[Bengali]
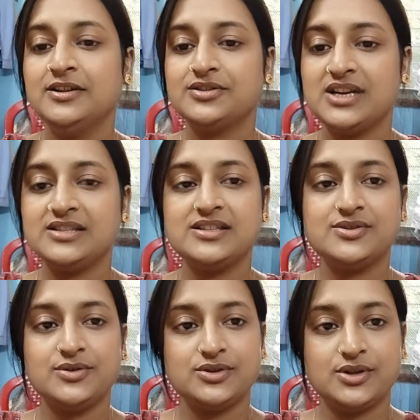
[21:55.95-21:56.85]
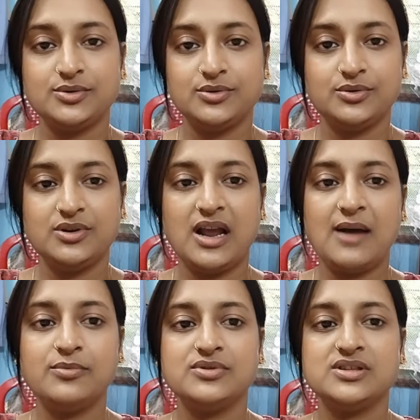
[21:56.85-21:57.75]
তো সেই জিনিসগুলো যতক্ষণ না
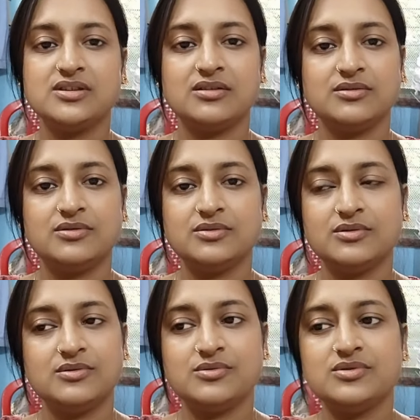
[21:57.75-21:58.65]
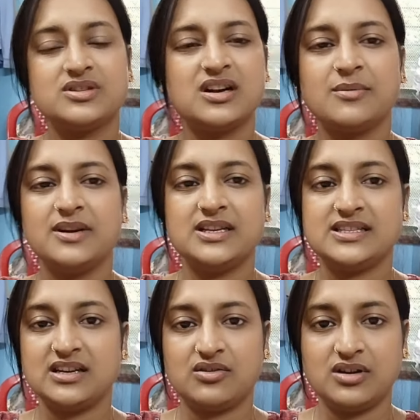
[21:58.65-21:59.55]
বুঝছে ততক্ষণ কোনো অনুষ্ঠান আমার
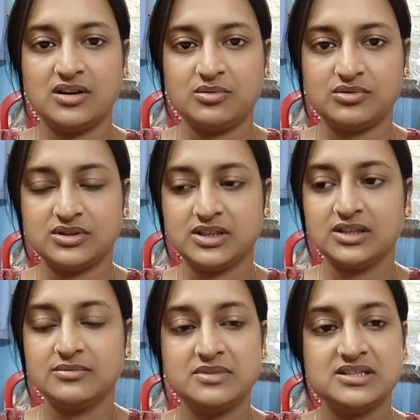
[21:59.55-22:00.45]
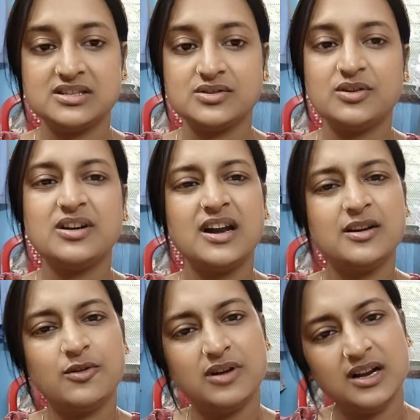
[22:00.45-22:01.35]
ইচ্ছা করে না করতে বিশ্বাস করো নাহলে
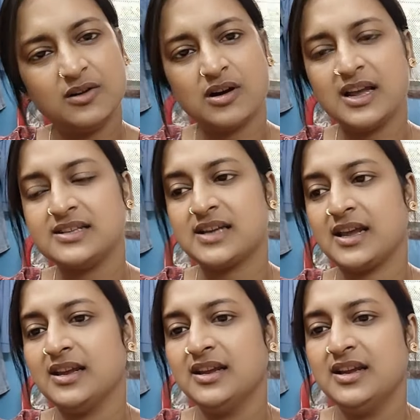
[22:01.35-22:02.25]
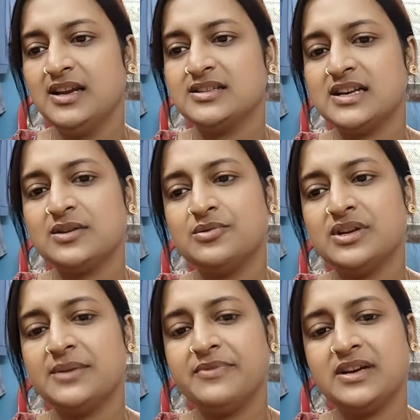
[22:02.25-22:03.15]
করলে করাই যায় সেই
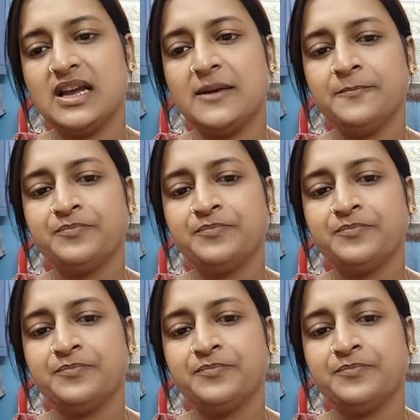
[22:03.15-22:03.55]
ঘুরিয়ে ফিরিয়ে